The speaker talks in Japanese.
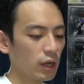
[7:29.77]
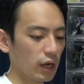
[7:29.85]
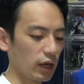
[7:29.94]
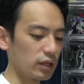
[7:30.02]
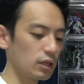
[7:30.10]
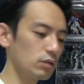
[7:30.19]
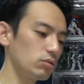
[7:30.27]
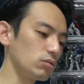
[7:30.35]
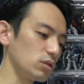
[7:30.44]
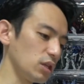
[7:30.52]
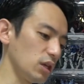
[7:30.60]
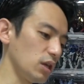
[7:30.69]
はい、な
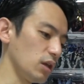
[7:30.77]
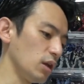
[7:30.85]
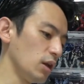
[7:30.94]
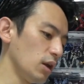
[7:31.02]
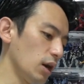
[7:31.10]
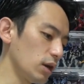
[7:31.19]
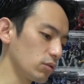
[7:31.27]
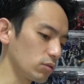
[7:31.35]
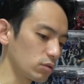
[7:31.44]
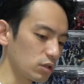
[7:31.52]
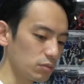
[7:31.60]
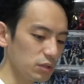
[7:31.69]
のであ
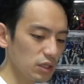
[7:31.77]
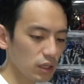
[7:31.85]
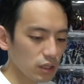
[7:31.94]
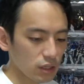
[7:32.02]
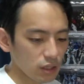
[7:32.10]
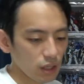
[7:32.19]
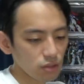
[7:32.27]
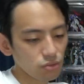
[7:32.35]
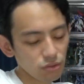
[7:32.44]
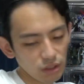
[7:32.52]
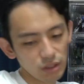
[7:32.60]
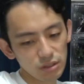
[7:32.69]
の組み上げた
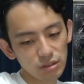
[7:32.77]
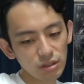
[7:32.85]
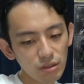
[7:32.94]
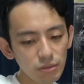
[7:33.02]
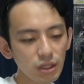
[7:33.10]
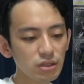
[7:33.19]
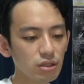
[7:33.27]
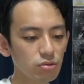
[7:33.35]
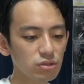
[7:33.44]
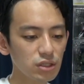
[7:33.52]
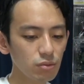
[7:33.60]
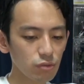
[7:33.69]
後に素組みだった
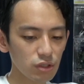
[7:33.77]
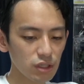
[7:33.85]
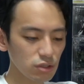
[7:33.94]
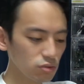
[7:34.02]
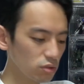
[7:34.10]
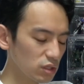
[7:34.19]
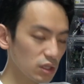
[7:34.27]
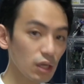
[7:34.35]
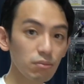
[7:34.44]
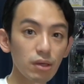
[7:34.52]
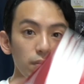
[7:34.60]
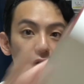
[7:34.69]
としても非常に
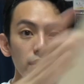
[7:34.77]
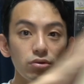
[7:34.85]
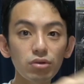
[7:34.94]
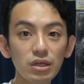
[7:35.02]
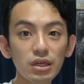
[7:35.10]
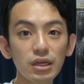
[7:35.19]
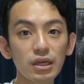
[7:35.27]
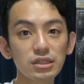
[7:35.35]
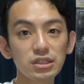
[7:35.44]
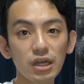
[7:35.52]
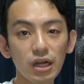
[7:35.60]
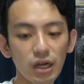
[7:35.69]
ね見栄えのいい
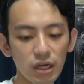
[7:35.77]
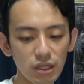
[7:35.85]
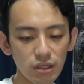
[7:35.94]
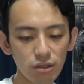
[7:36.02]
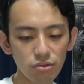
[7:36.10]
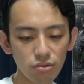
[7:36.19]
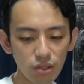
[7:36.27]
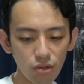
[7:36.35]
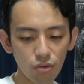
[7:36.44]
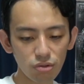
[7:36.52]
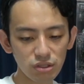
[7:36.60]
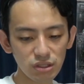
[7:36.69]
仕上がりになるので、
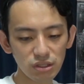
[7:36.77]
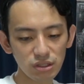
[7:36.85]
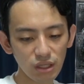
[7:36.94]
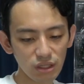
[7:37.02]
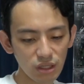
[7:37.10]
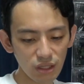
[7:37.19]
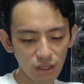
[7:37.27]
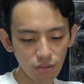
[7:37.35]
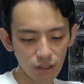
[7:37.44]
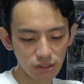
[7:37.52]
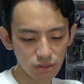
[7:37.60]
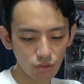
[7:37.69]
個人的に
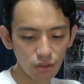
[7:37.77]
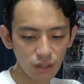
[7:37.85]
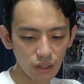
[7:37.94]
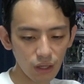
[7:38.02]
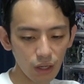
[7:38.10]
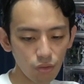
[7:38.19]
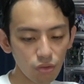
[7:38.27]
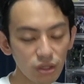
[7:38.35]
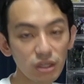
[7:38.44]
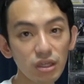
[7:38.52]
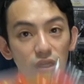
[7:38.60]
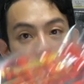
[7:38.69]
はすごいあのお
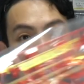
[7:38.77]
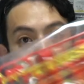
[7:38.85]
気に入り